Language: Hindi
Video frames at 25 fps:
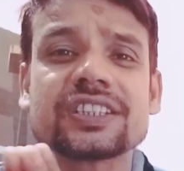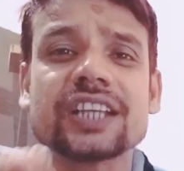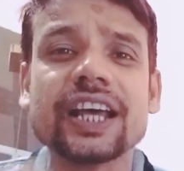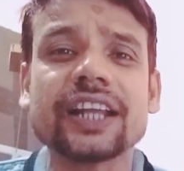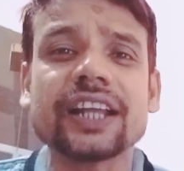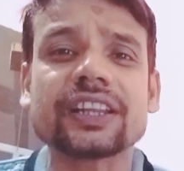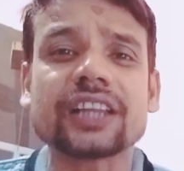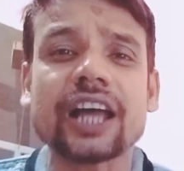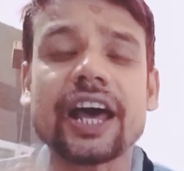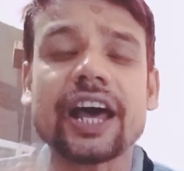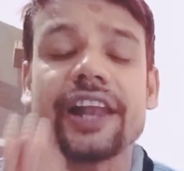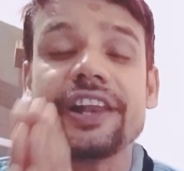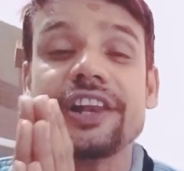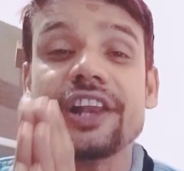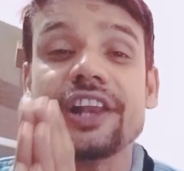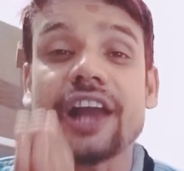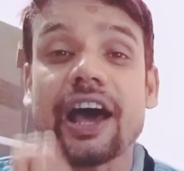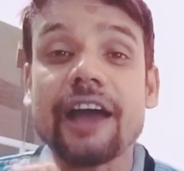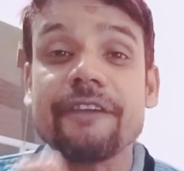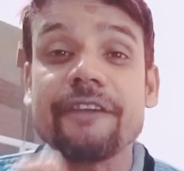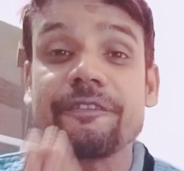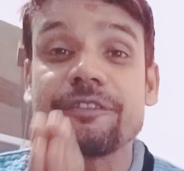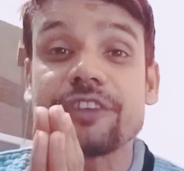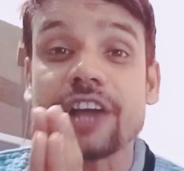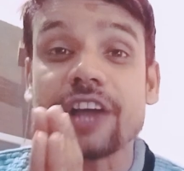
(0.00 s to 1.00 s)
सैतान
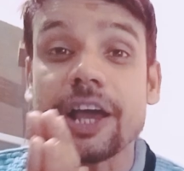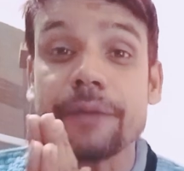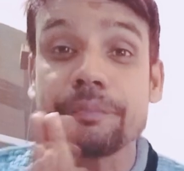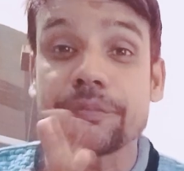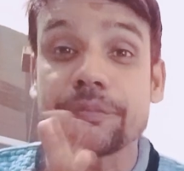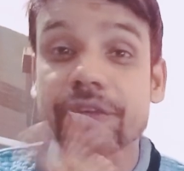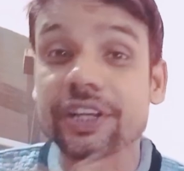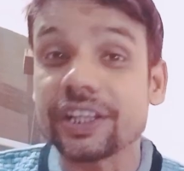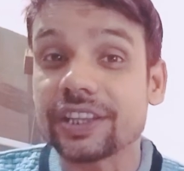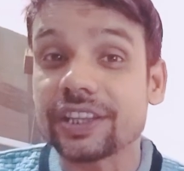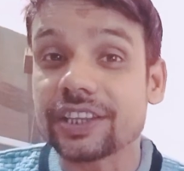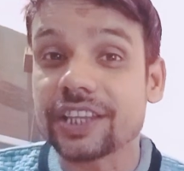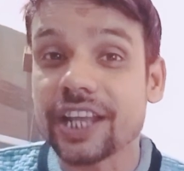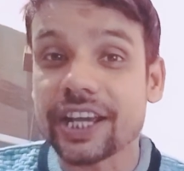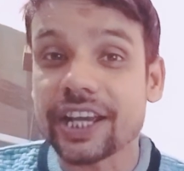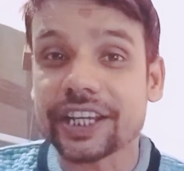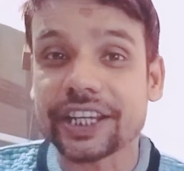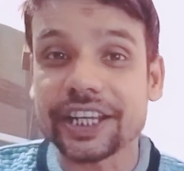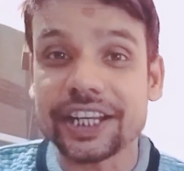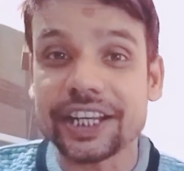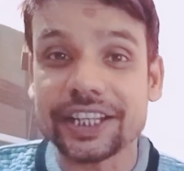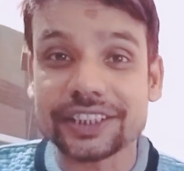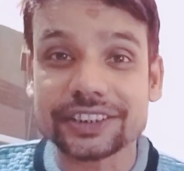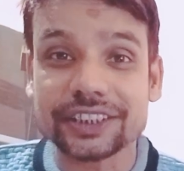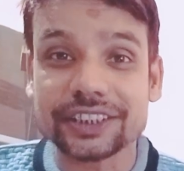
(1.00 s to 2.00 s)
लाइव टाइम कितना
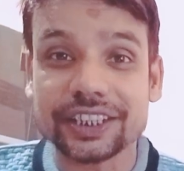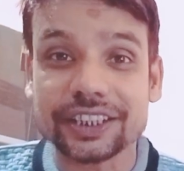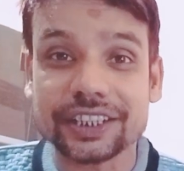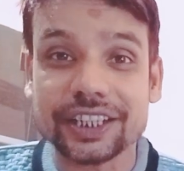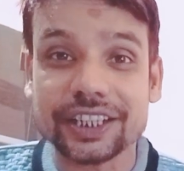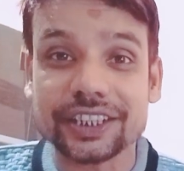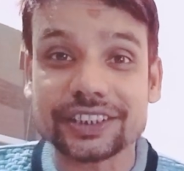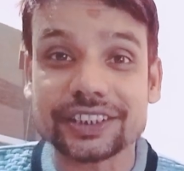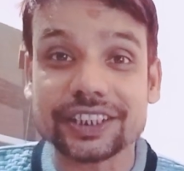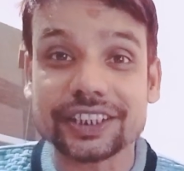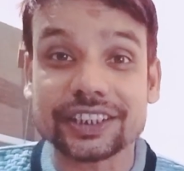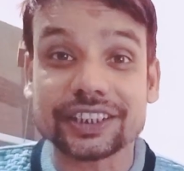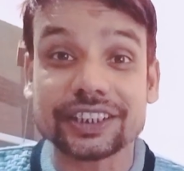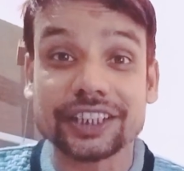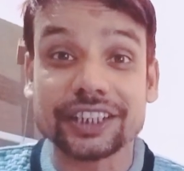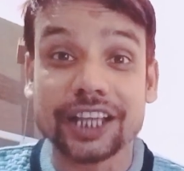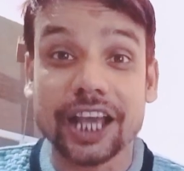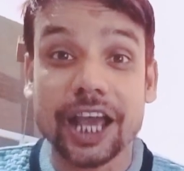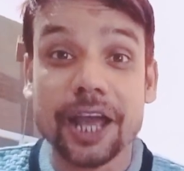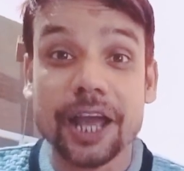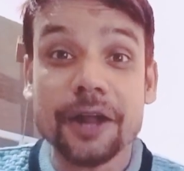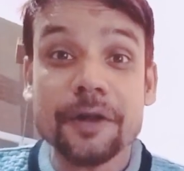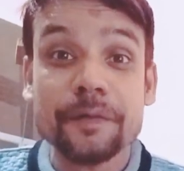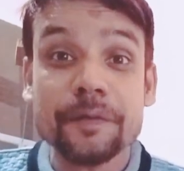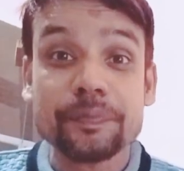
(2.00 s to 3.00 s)
कलेक्शन कर सकती
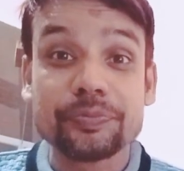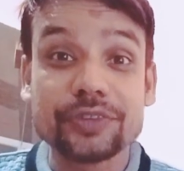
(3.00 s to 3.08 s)
है